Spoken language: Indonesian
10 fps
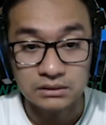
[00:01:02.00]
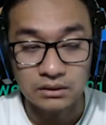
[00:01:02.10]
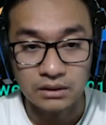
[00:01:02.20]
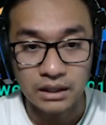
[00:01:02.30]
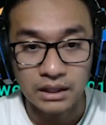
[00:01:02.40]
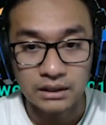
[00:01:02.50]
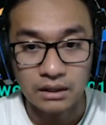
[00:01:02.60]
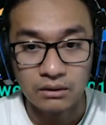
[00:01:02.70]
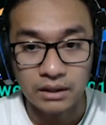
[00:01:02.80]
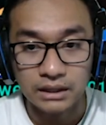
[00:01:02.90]
Oke, okay,
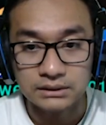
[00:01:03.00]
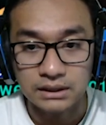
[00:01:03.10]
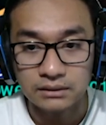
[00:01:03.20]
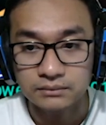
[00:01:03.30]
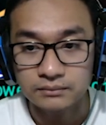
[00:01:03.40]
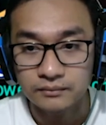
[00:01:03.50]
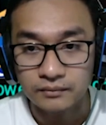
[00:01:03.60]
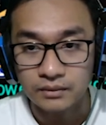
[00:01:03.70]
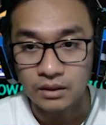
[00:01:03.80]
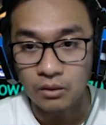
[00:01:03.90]
kita oke okay aja.
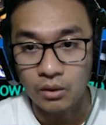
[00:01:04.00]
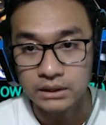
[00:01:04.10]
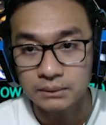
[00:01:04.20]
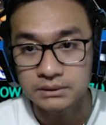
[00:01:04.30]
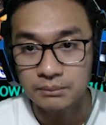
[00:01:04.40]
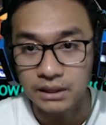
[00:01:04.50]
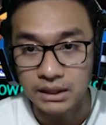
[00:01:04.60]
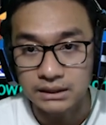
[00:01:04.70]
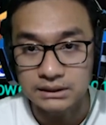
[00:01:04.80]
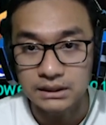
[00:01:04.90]
Oh, kita bisa
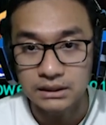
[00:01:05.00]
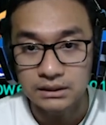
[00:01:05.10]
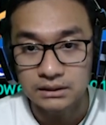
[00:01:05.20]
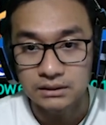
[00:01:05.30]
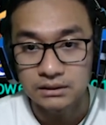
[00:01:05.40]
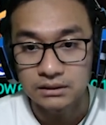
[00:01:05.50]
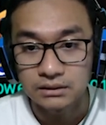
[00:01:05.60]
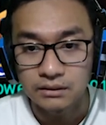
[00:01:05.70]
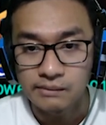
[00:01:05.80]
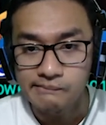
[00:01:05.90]
milih di sini.
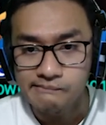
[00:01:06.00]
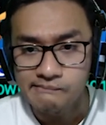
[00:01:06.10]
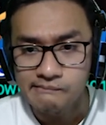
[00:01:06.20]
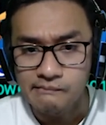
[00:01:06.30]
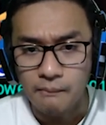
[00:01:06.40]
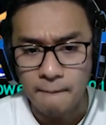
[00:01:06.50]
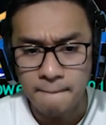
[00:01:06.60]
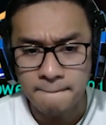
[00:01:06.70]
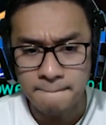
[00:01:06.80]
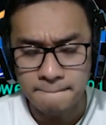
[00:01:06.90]

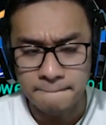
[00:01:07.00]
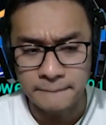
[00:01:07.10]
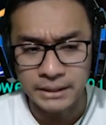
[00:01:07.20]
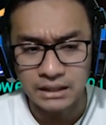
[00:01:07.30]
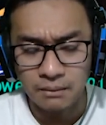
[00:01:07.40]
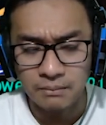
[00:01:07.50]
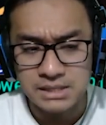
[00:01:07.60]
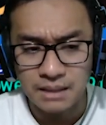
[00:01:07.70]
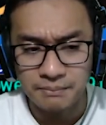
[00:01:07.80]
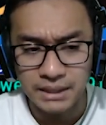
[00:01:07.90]
Hmm, kita
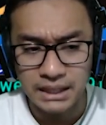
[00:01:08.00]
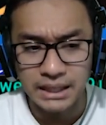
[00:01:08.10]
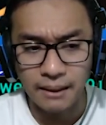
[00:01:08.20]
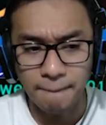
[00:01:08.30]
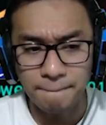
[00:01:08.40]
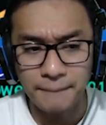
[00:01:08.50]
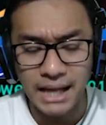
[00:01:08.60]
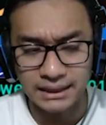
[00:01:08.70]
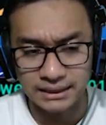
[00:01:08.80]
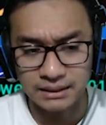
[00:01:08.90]
bisa milih
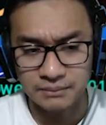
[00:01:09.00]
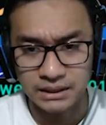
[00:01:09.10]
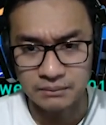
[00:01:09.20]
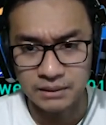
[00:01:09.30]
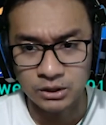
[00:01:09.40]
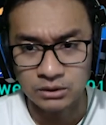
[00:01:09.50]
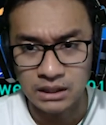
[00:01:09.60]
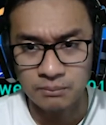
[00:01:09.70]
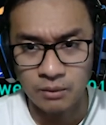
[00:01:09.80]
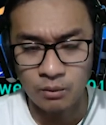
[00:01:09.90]
4, teman-teman.
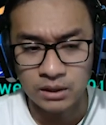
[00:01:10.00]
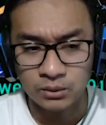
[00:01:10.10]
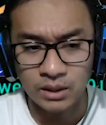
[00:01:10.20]
Total powerku